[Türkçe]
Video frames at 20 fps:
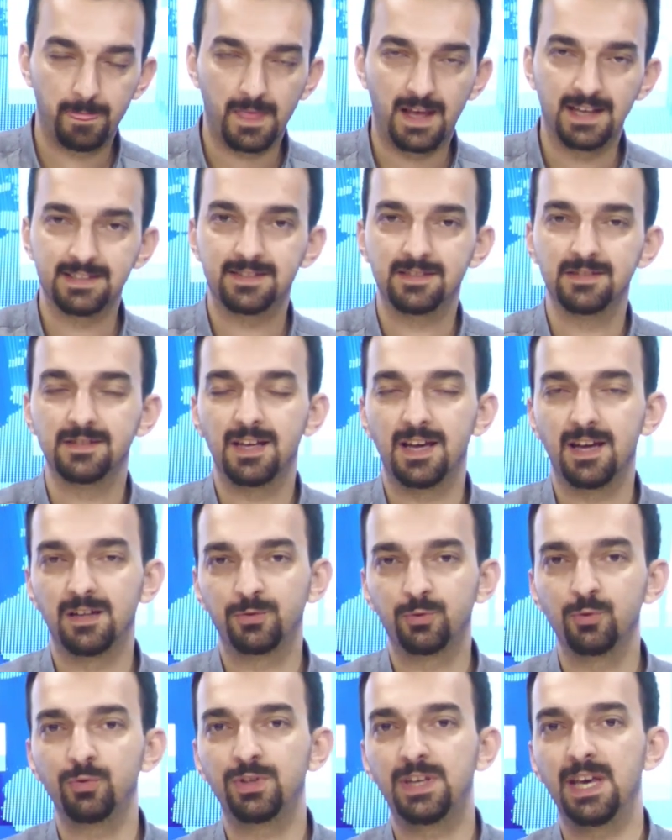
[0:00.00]

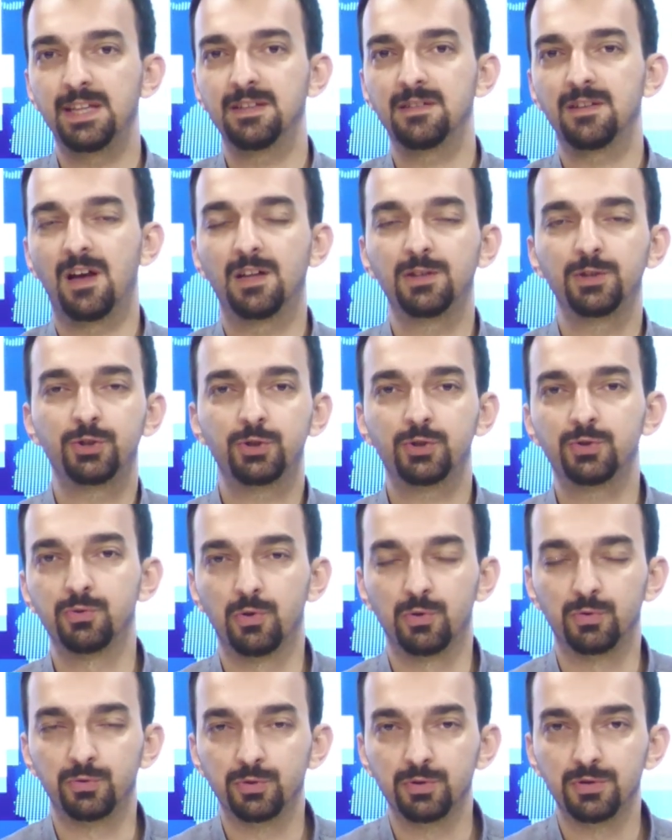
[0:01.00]
Aslında Türkiye'nin alışkın
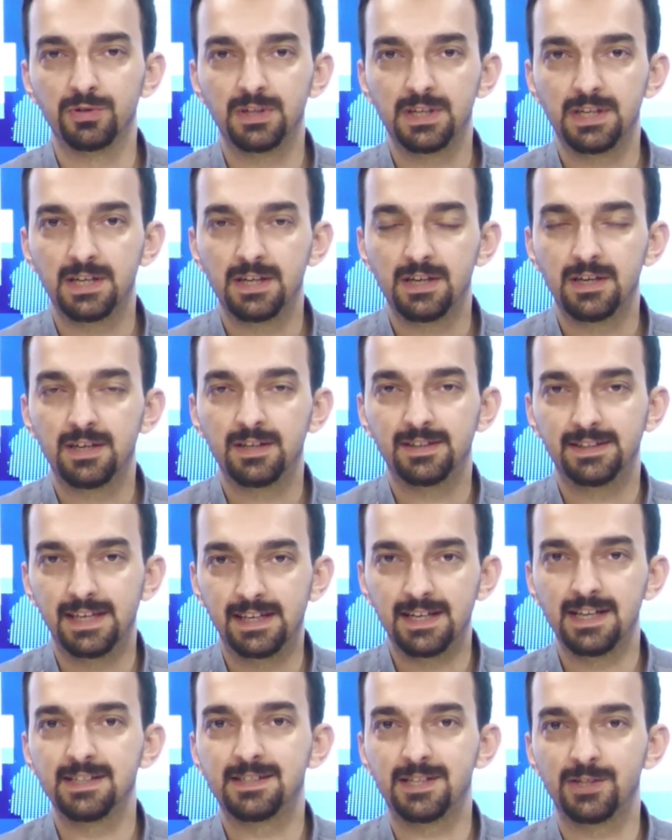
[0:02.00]
olduğu
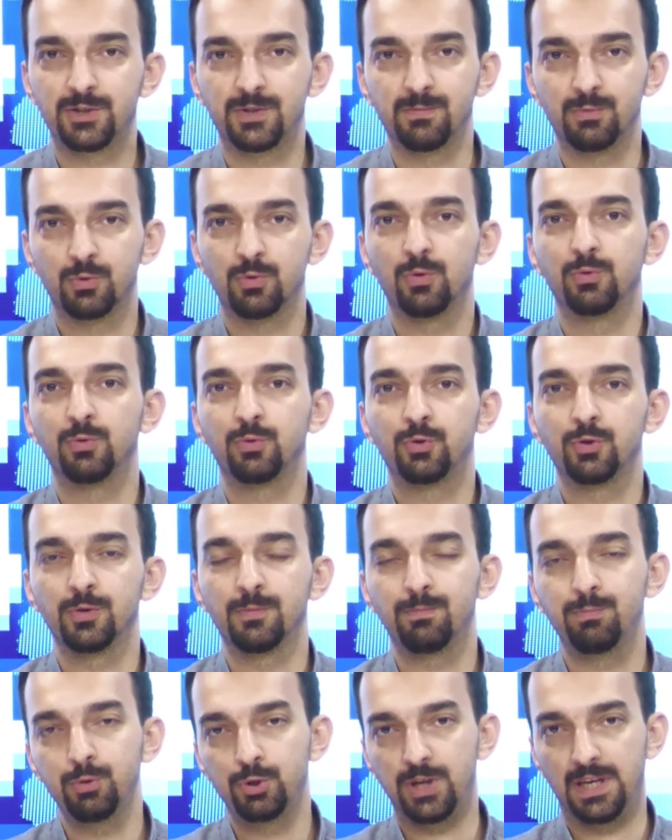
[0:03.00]
yerel seçim
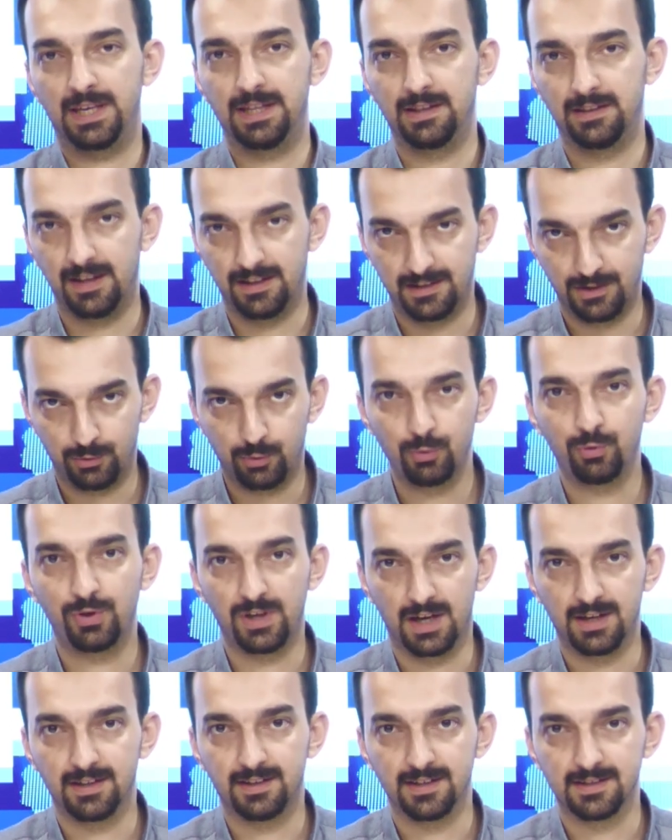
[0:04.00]
sonucu bu şekildeydi
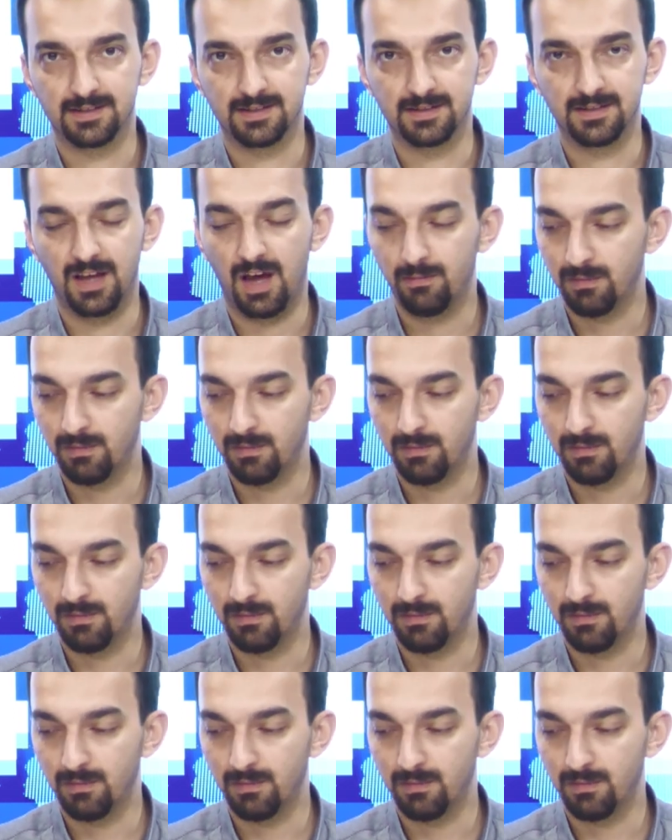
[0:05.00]
Türkiye haritasında.